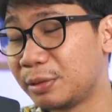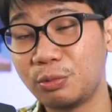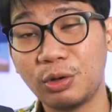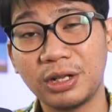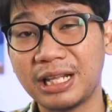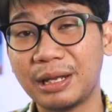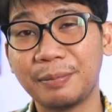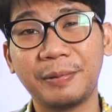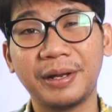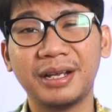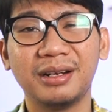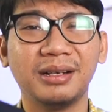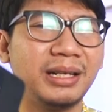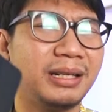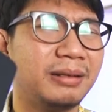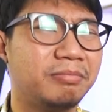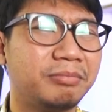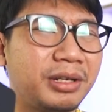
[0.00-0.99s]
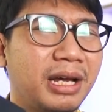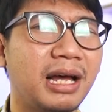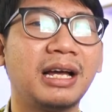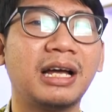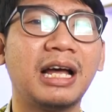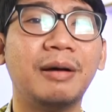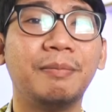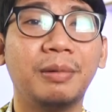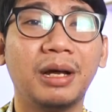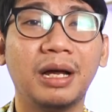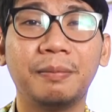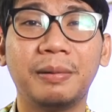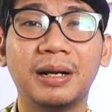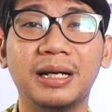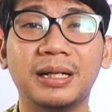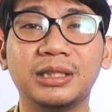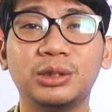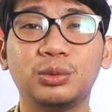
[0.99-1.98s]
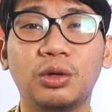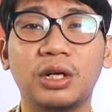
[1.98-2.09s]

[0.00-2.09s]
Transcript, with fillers: membuat HP ini nggak gampang panas